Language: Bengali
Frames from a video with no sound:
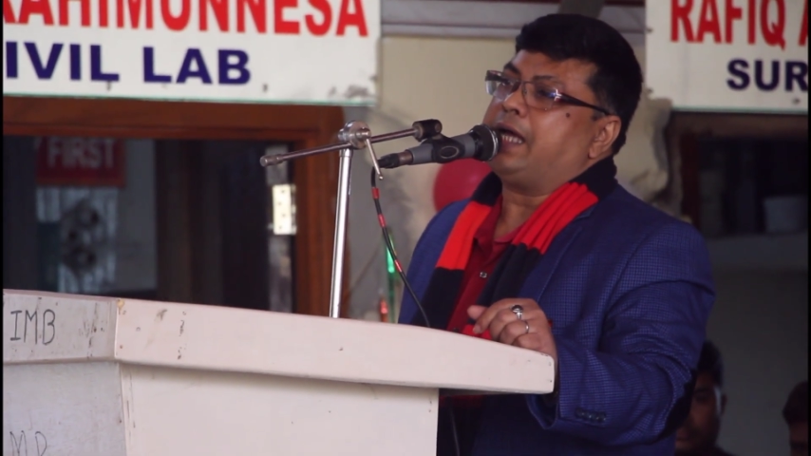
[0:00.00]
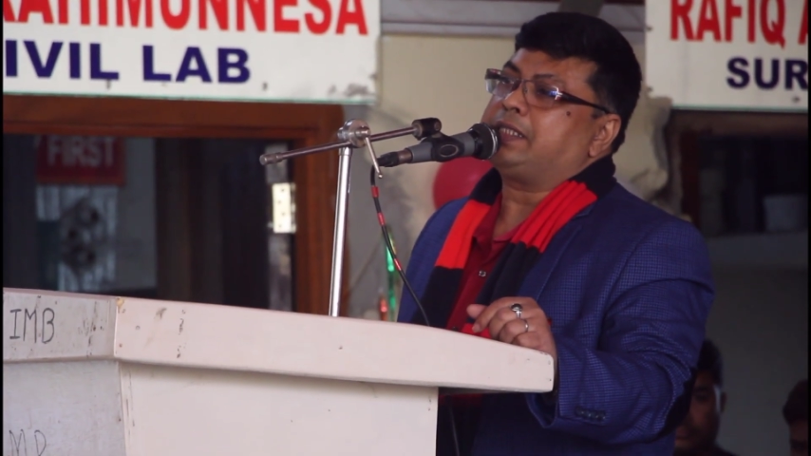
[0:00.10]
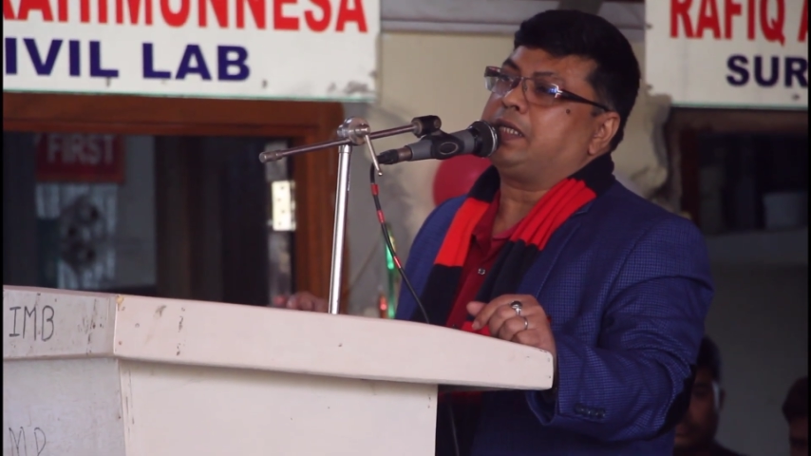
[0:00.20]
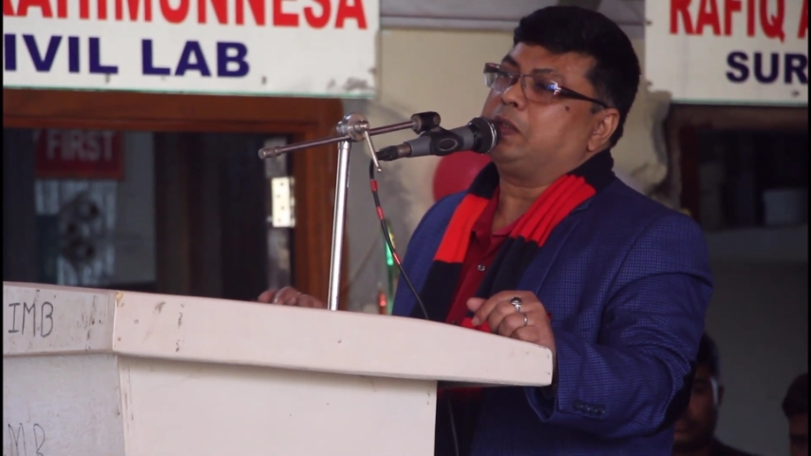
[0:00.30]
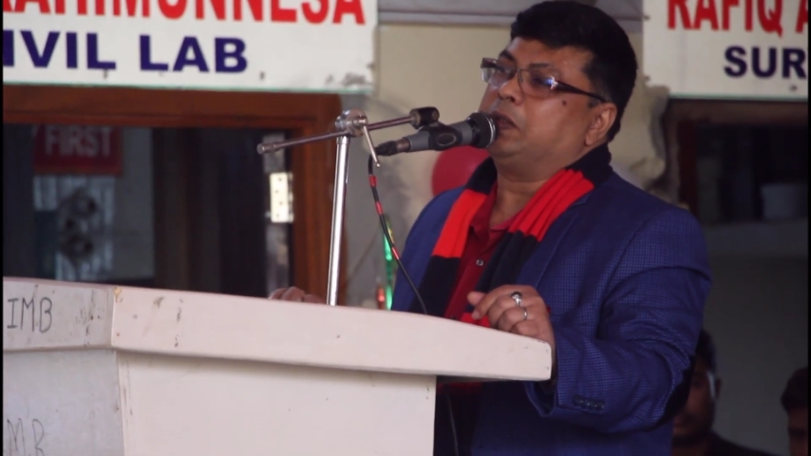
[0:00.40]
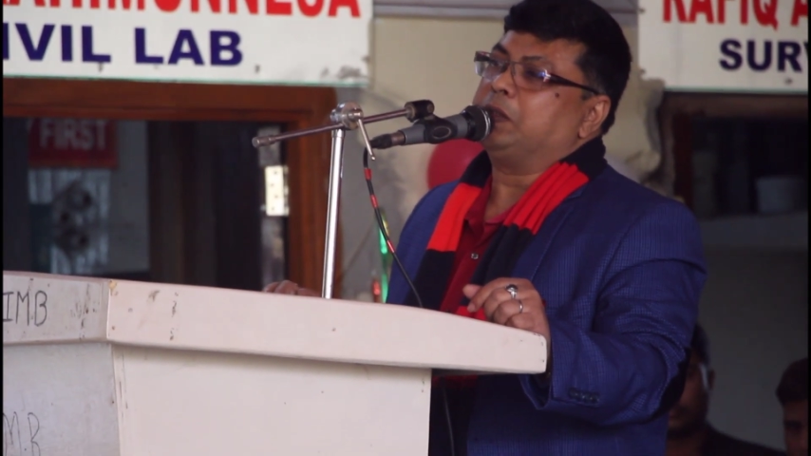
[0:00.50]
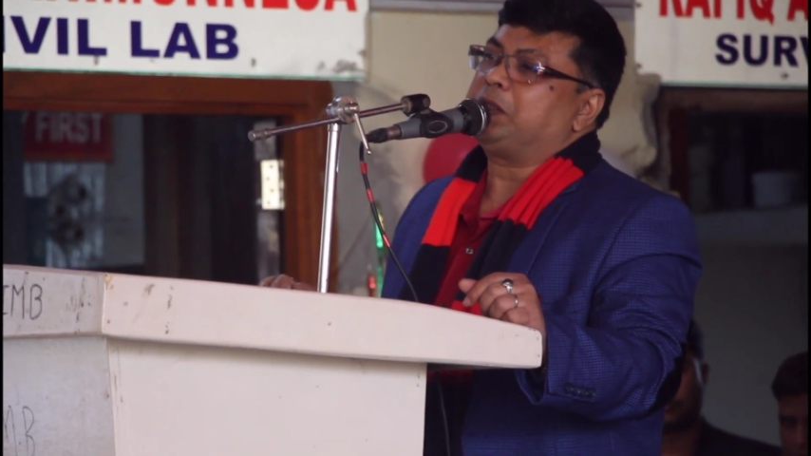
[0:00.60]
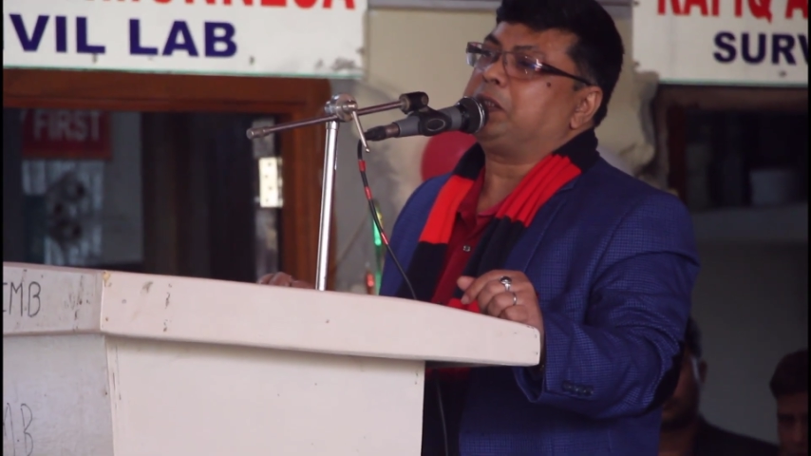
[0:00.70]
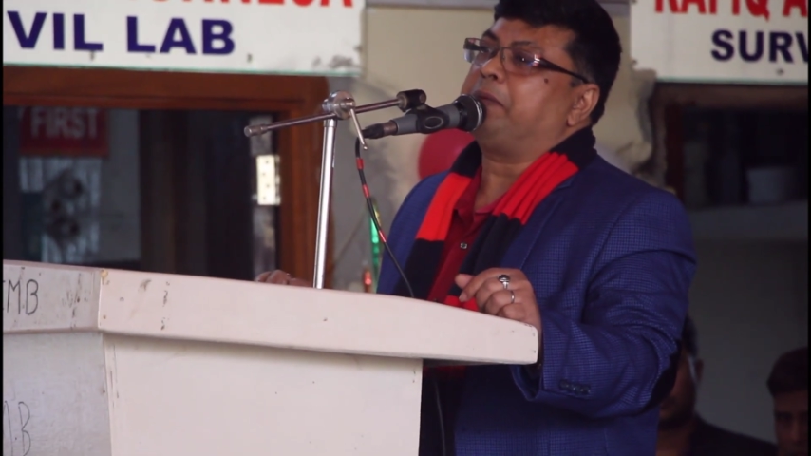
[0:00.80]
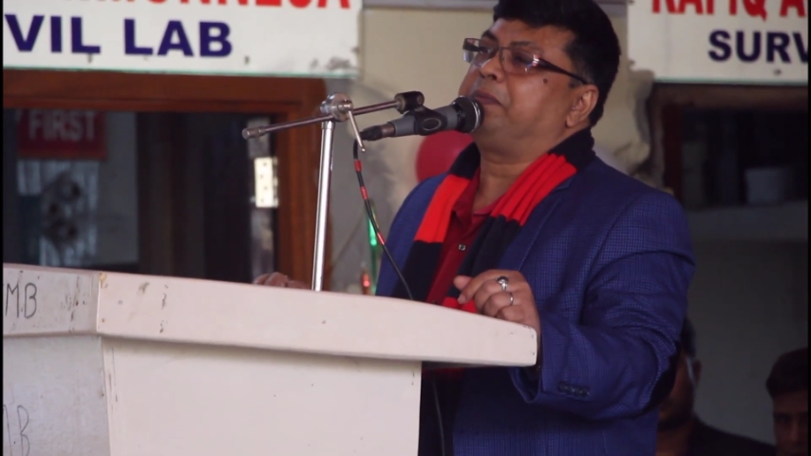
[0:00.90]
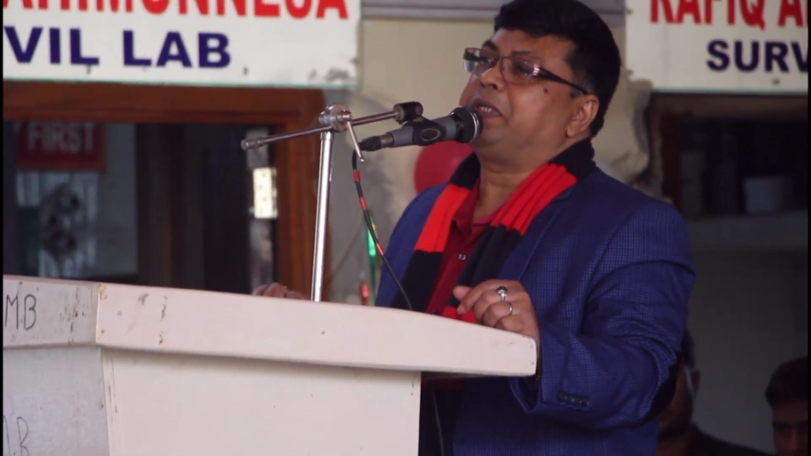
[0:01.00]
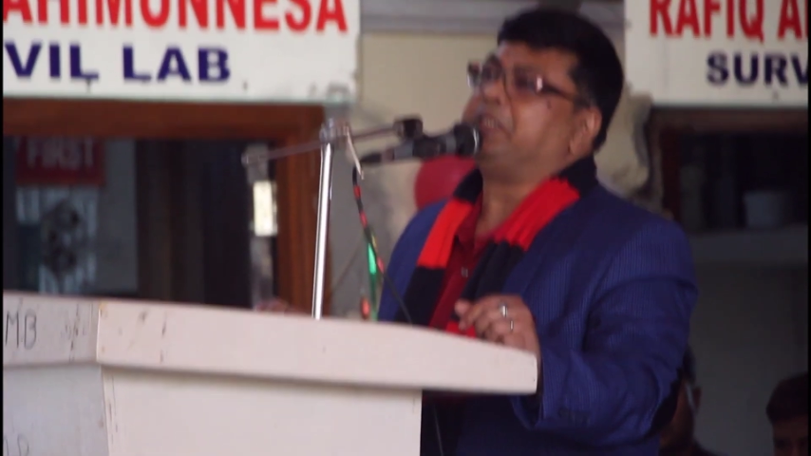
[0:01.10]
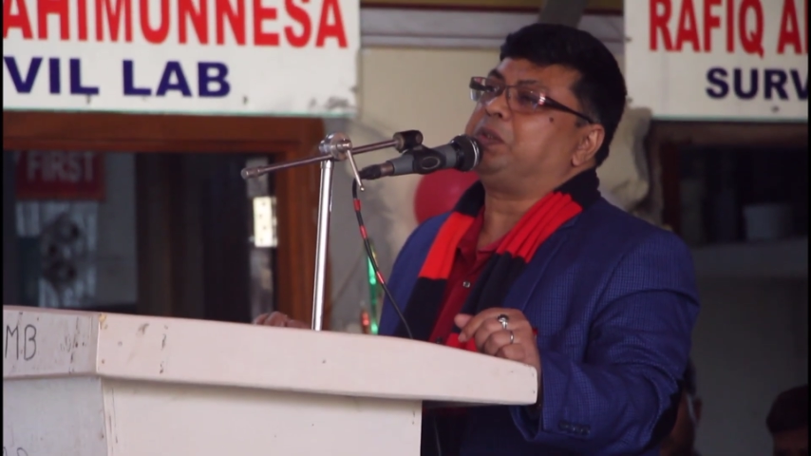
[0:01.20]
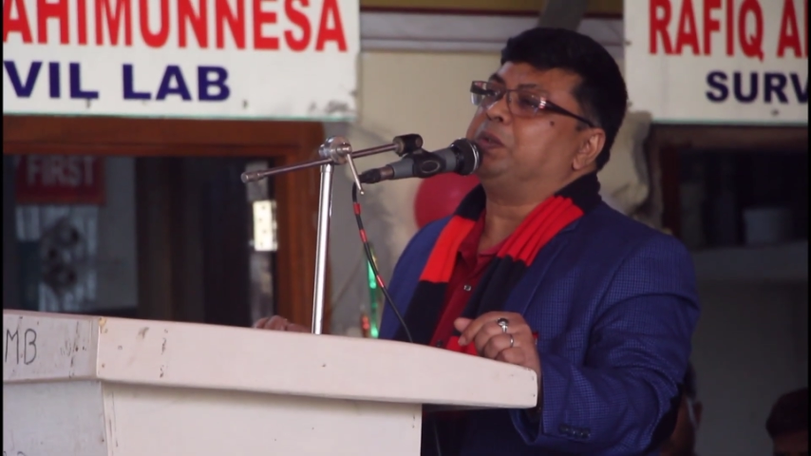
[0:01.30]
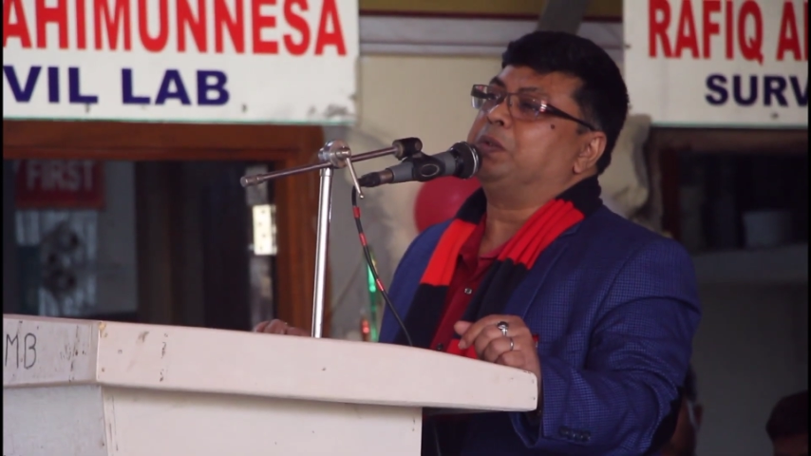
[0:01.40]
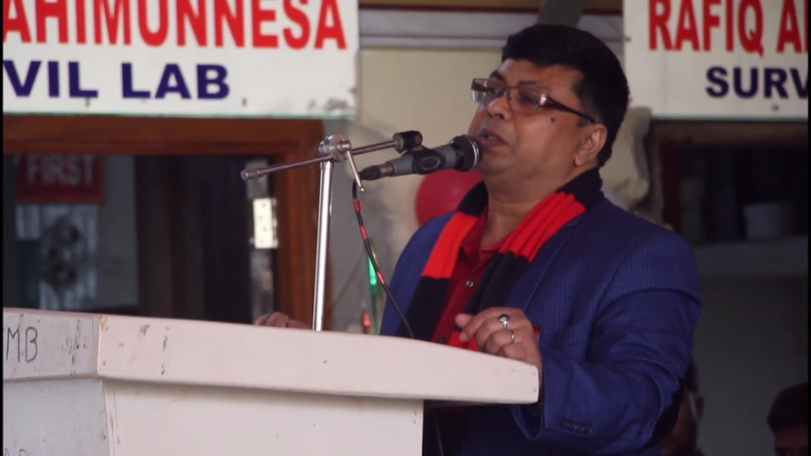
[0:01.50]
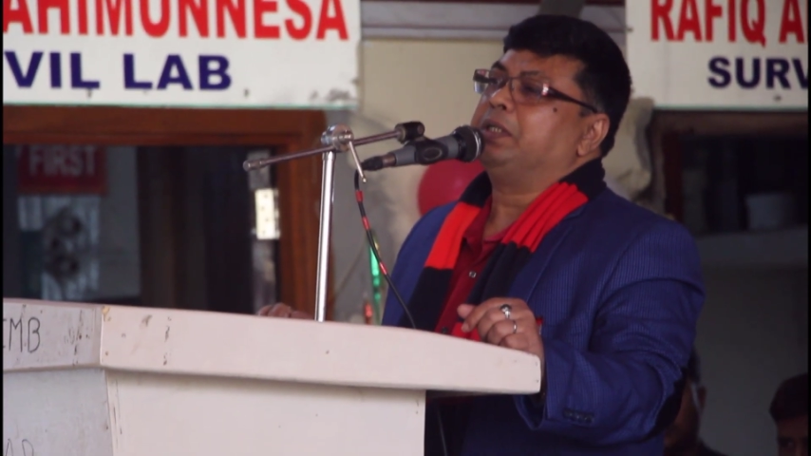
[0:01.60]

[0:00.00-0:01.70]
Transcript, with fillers: আচরণ সব কিছুর